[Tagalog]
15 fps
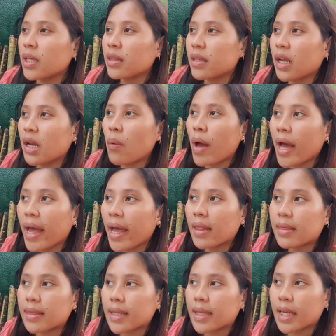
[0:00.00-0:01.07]
dalawang
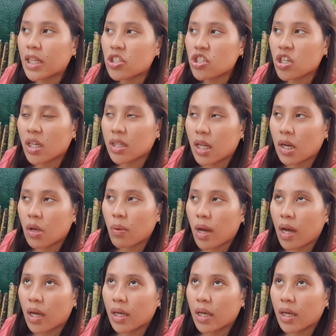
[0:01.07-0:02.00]
healthy at saka dalawang